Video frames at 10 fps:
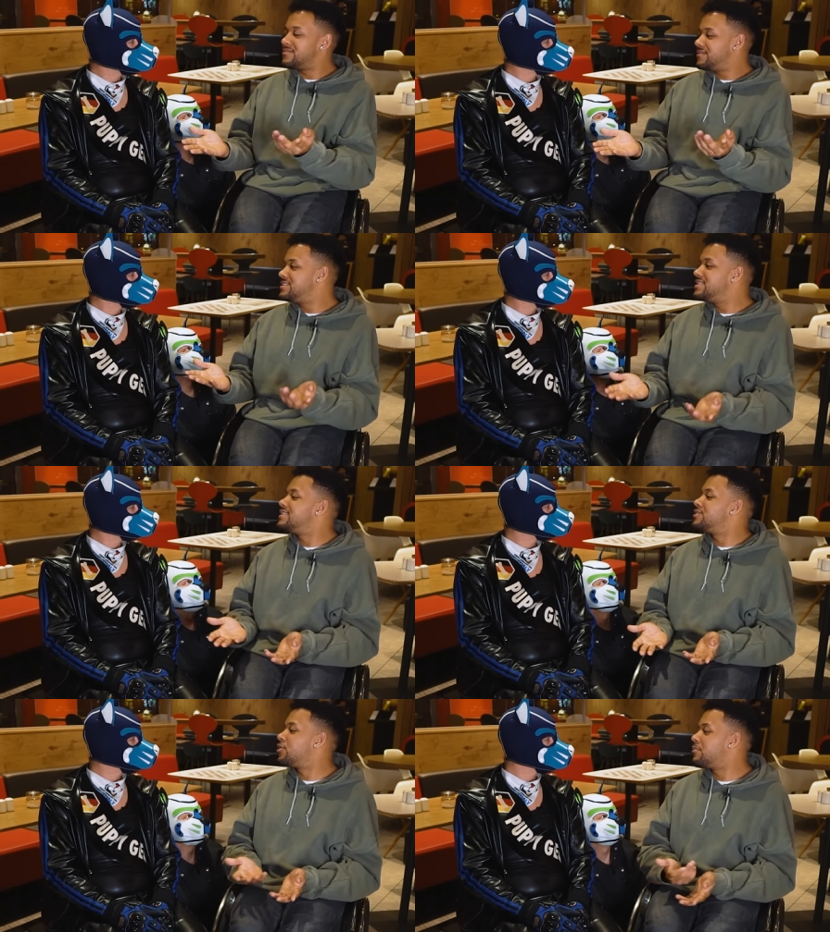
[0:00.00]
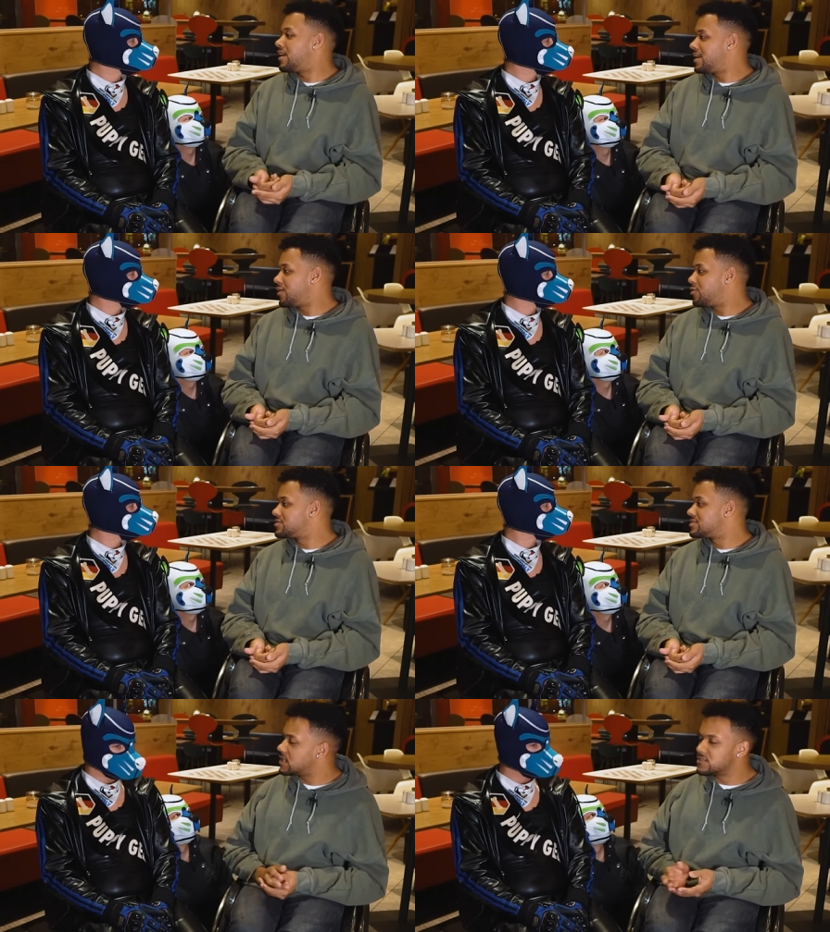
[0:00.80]
wie sieht denn normal
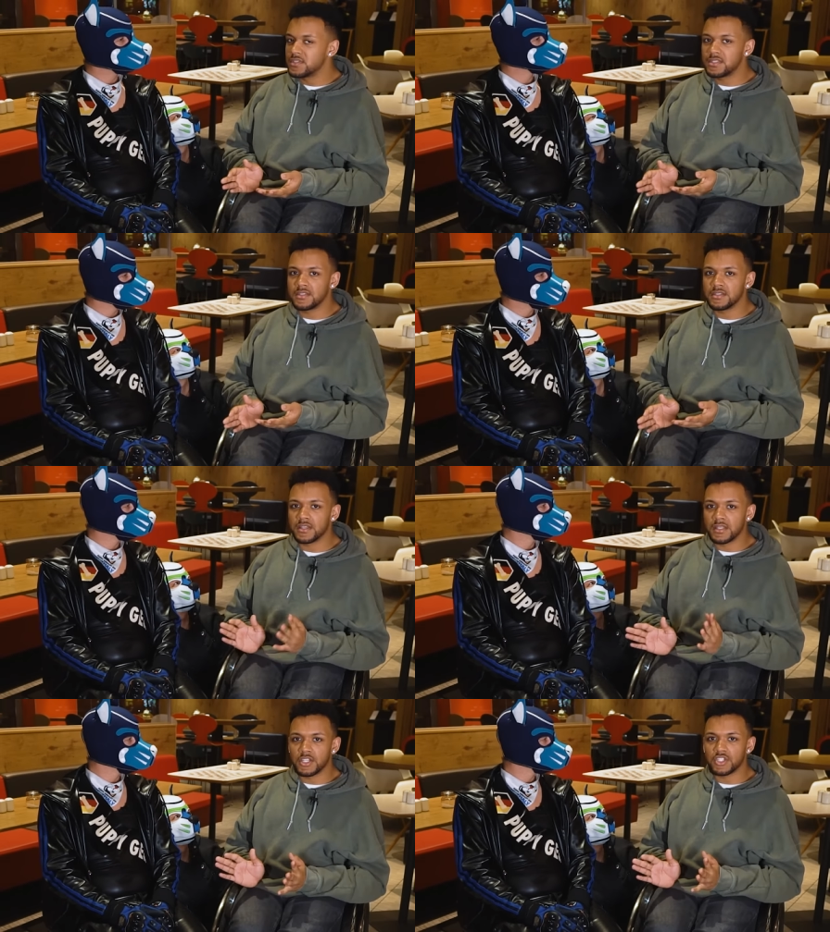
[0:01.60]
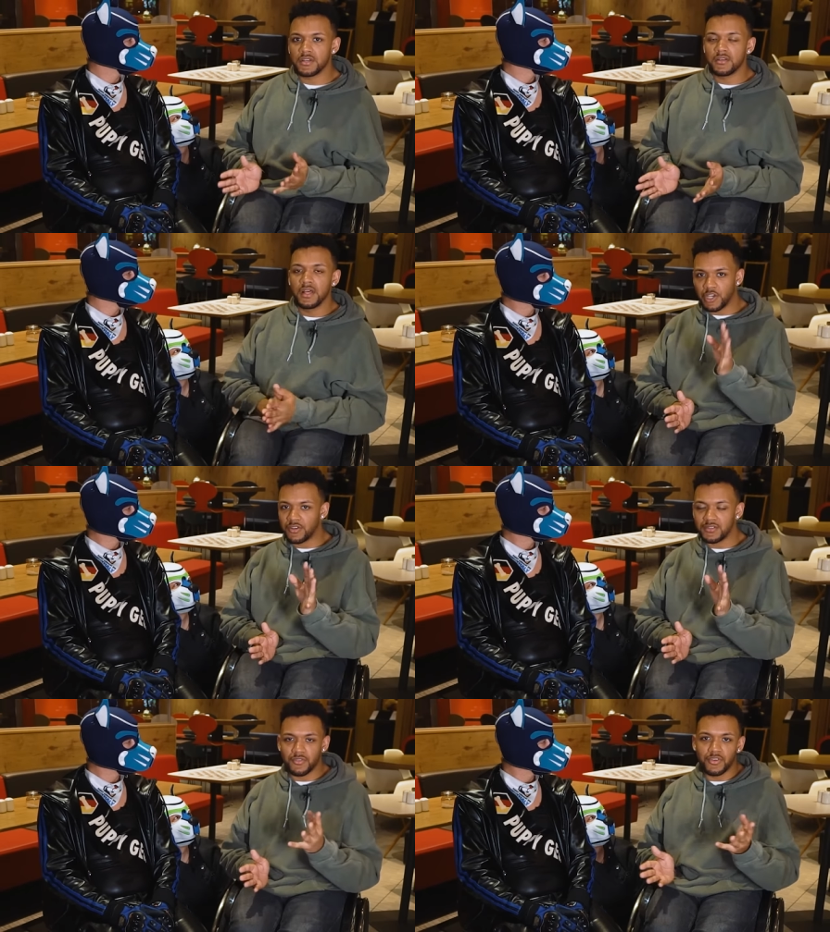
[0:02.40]
aus? Ganz wichtig ist an der Stelle, ihr
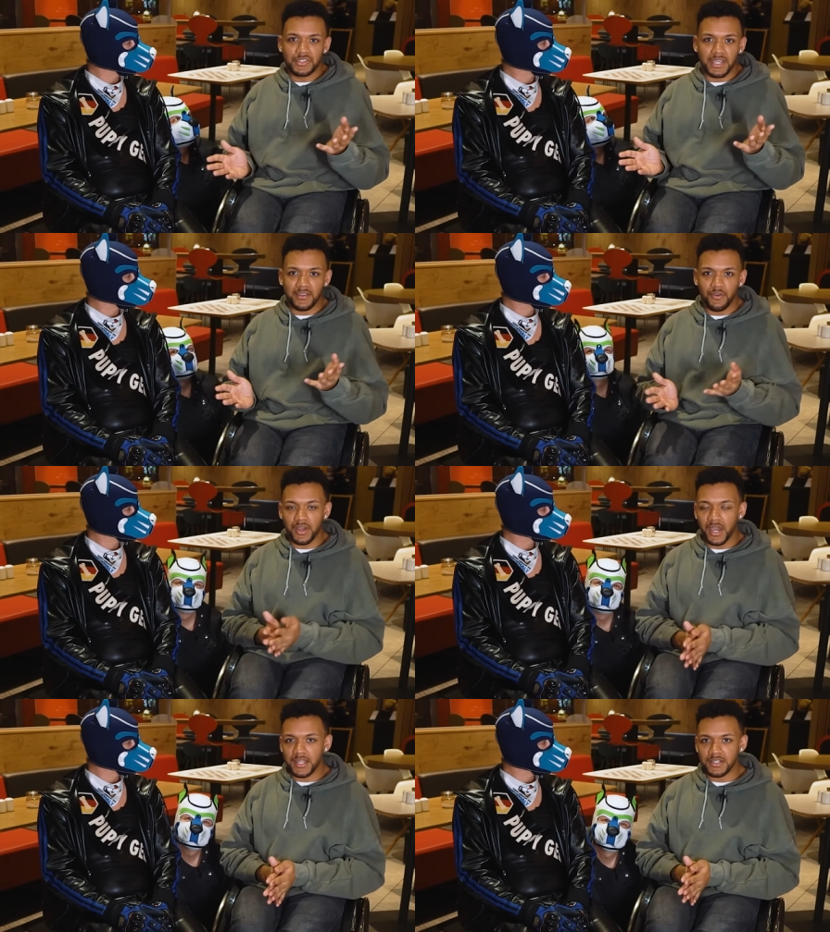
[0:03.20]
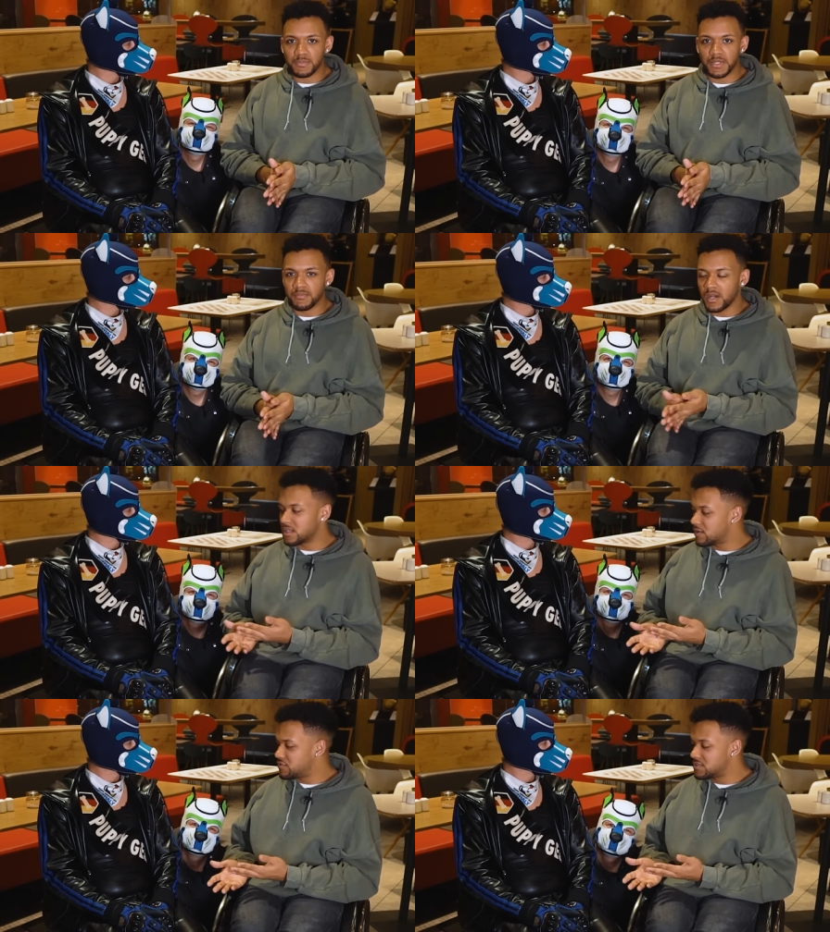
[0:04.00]
könnt euch gerne euer eigenes Bild
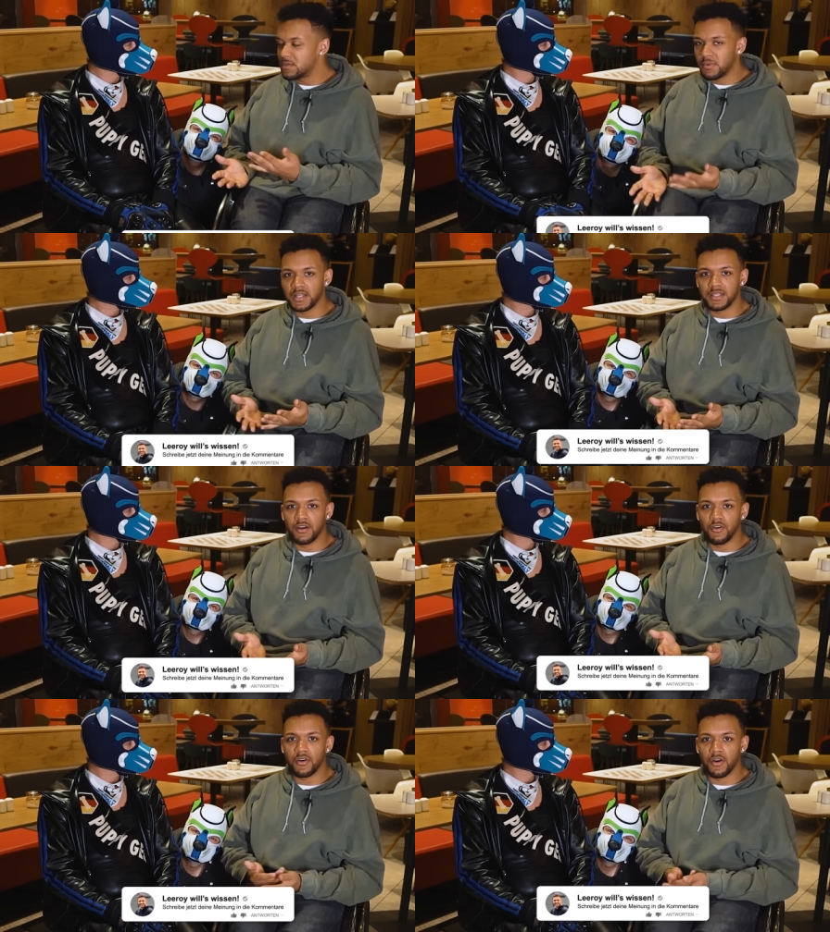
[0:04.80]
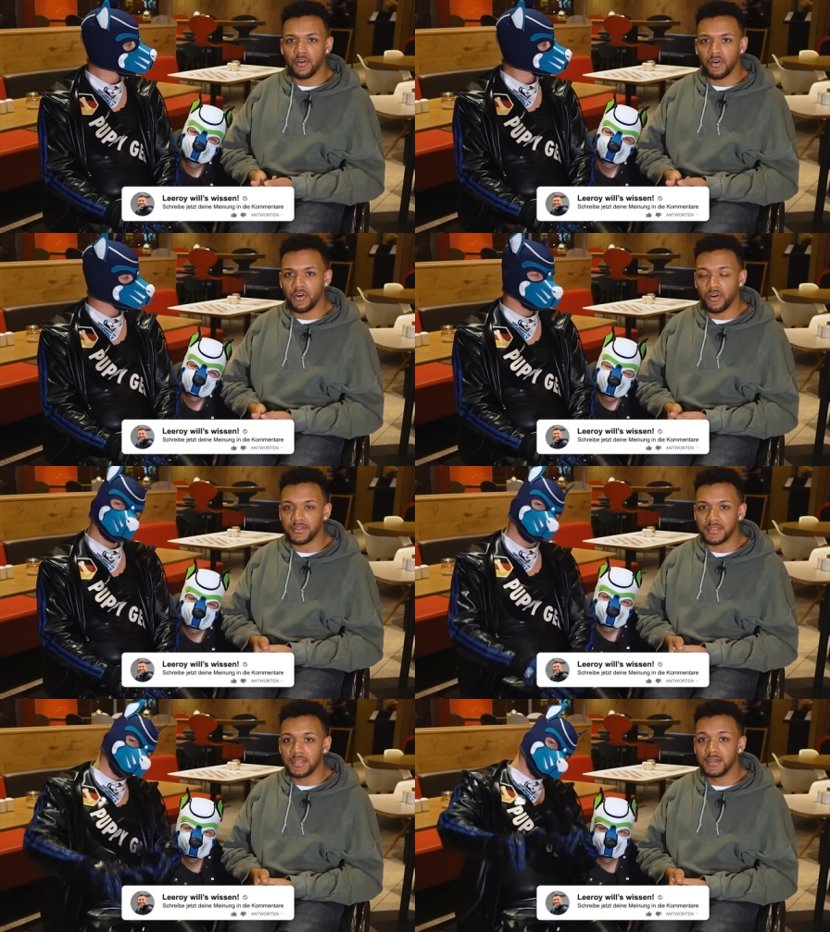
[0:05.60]
machen, dafür sind die beiden ja auch, auch
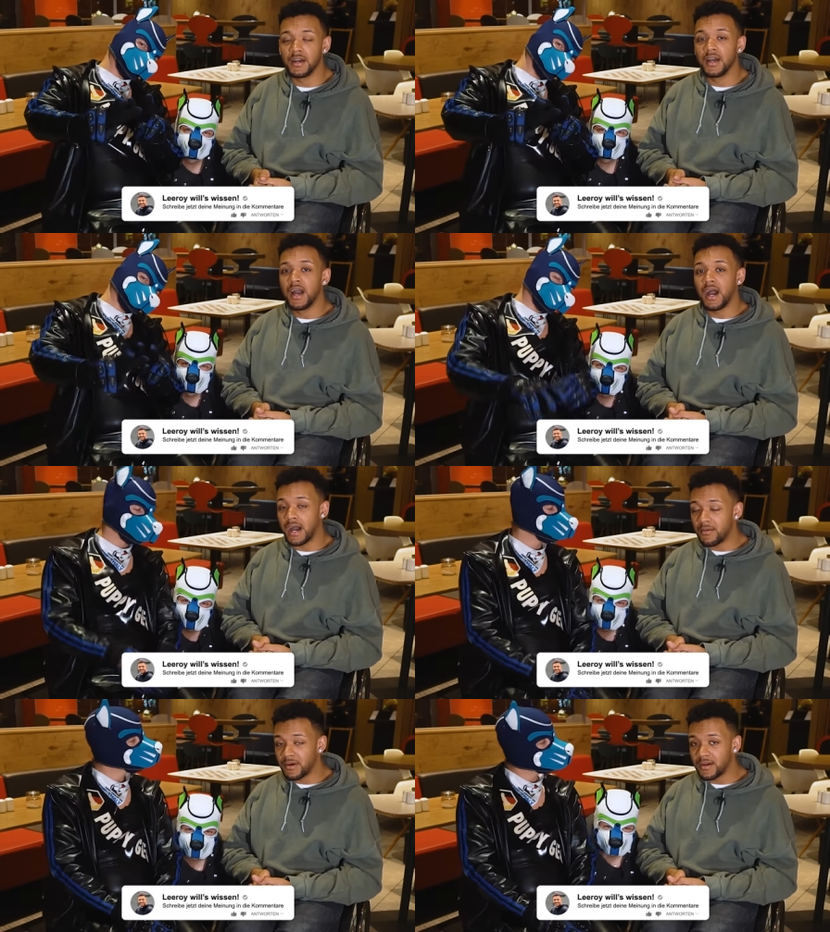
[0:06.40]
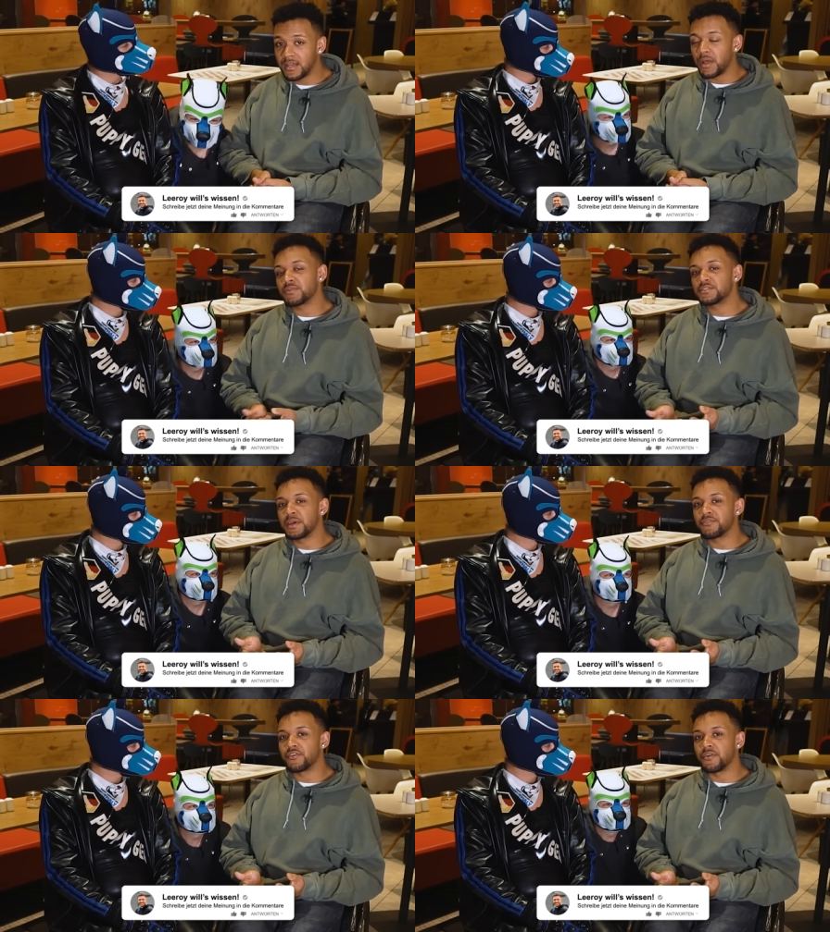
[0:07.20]
heute hier, aber bleibt
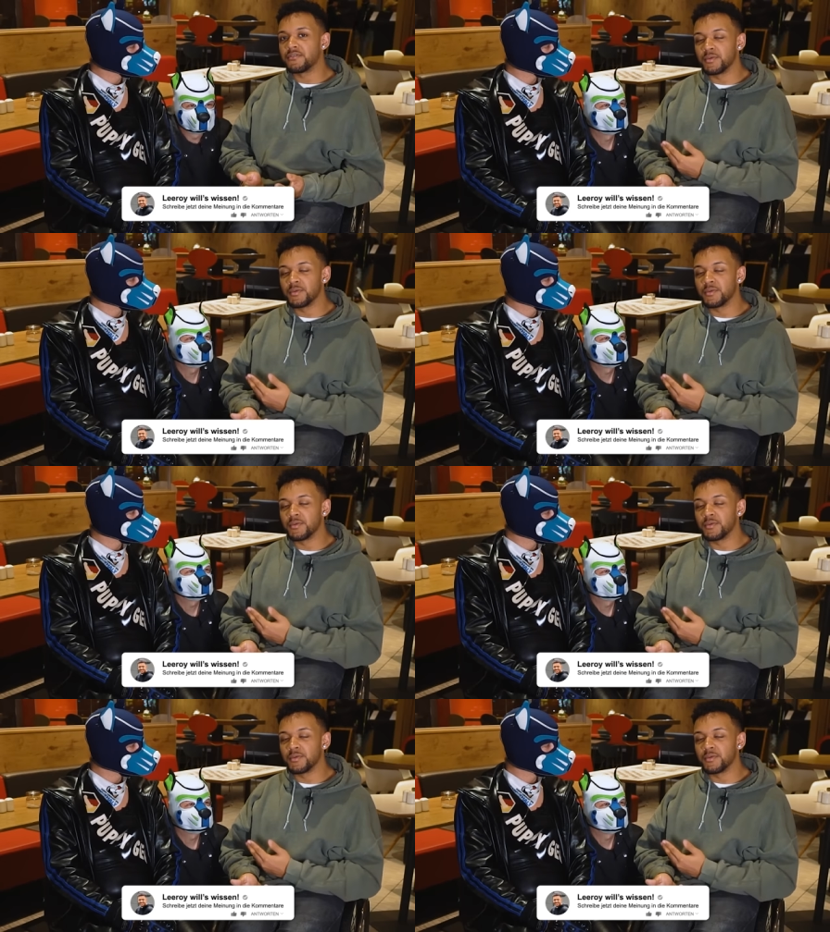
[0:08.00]
respektvoll.